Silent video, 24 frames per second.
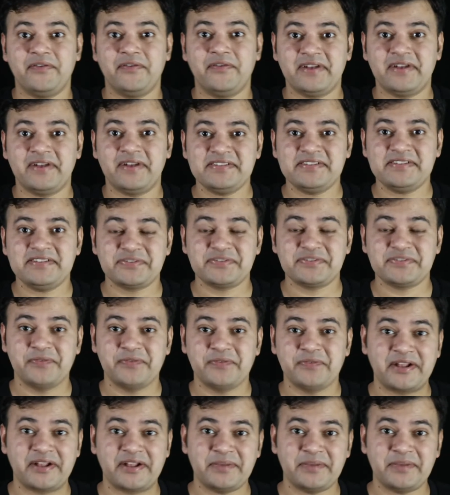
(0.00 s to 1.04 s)
फ्रेंड्स
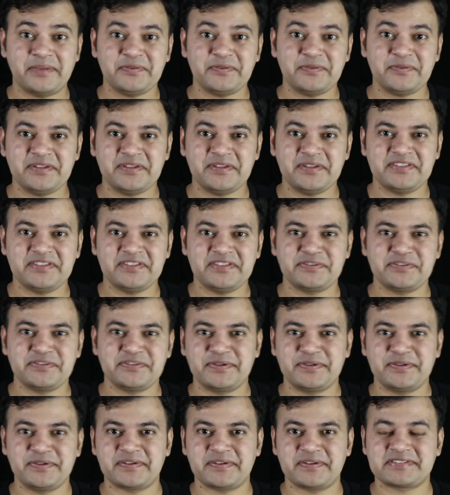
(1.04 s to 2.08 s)
वेलकम टू नीतीश
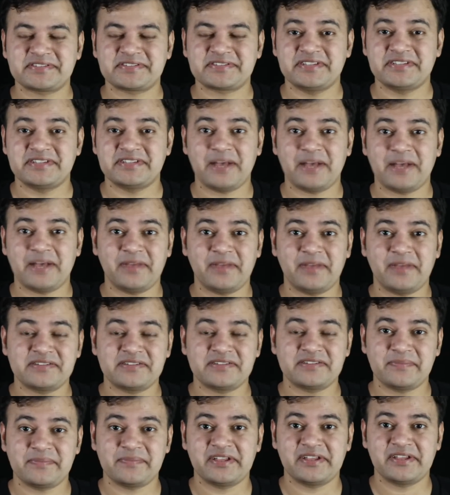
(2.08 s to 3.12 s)
यूनिवर्स यहाँ पे आज
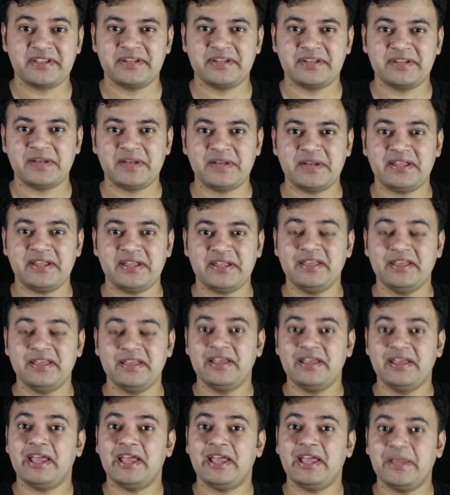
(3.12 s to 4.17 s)
हम देखने वाले
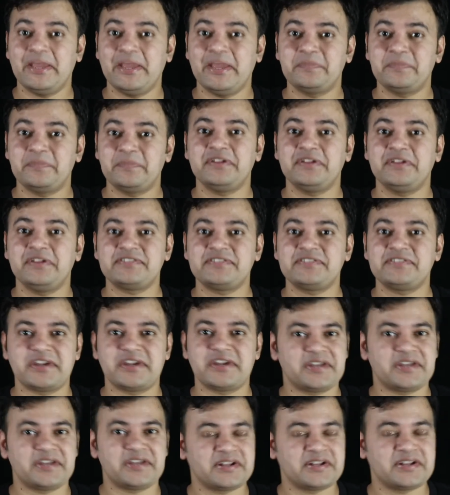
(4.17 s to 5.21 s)
एम टी चेयर
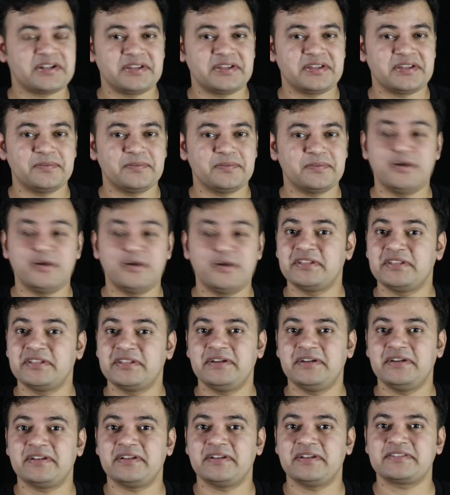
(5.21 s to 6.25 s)
टेक्निक बहुत ही
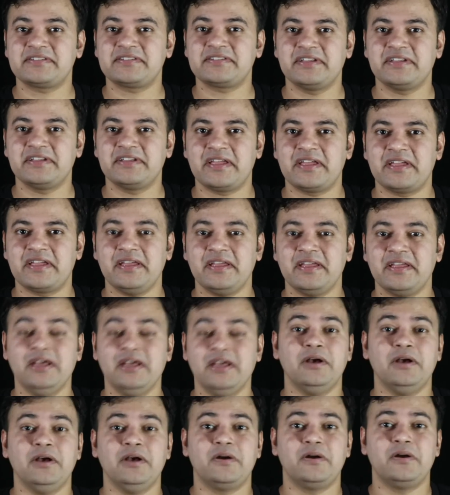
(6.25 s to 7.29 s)
इंटरेस्टिंग है ये
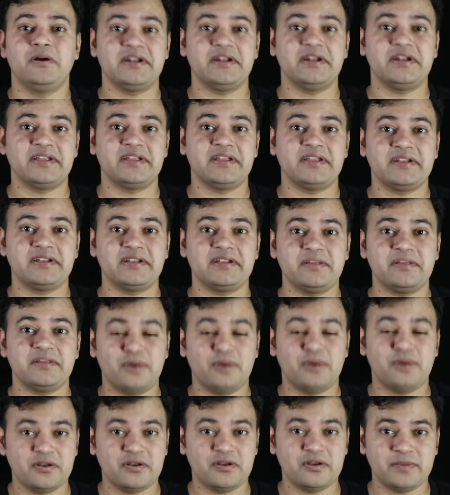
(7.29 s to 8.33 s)
और ये टेक्निक
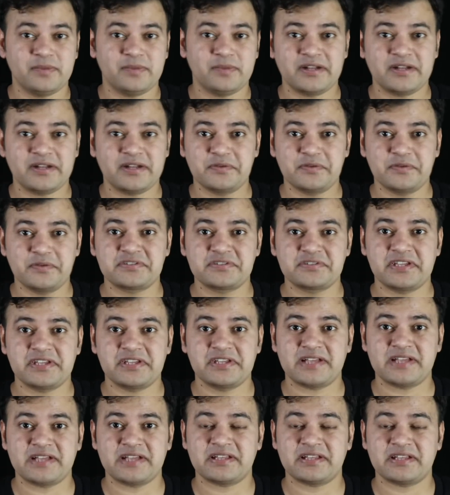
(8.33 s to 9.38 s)
बहुत बार यूज़
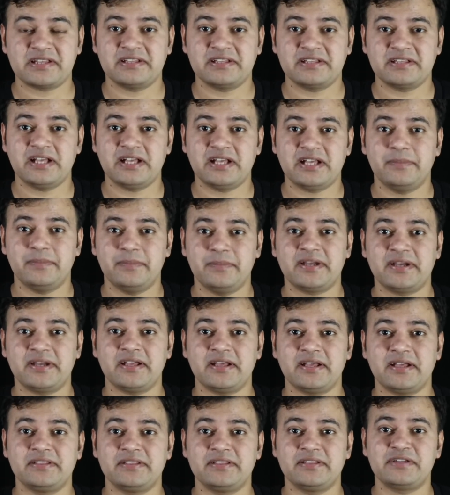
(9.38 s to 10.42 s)
किया जाता है हमारे
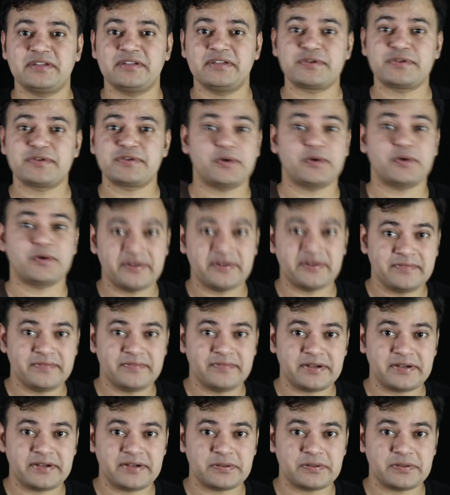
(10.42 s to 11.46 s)
अंदर जो
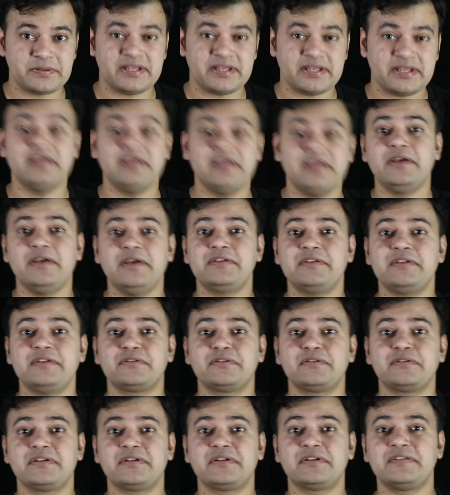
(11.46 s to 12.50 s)
कॉन्फ्लिक्ट होता है
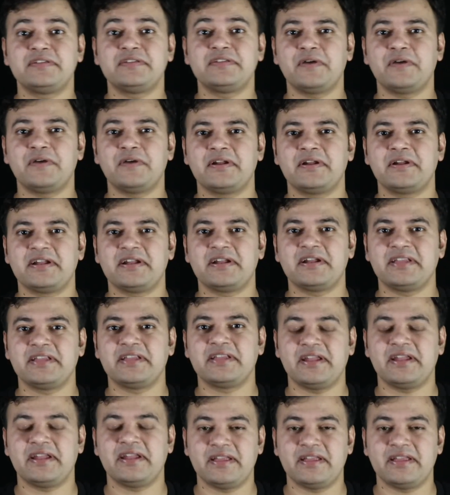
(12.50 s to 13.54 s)
इसको रिजॉल्व करने
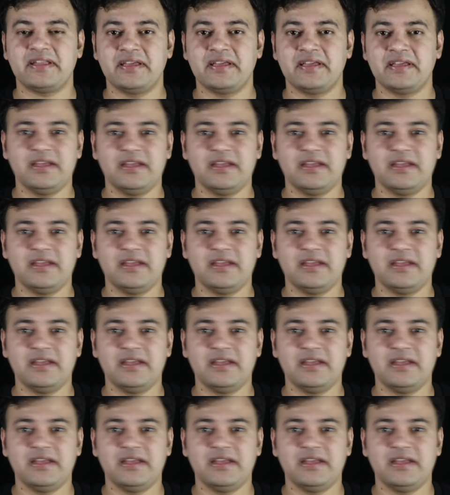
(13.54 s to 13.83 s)
के लिए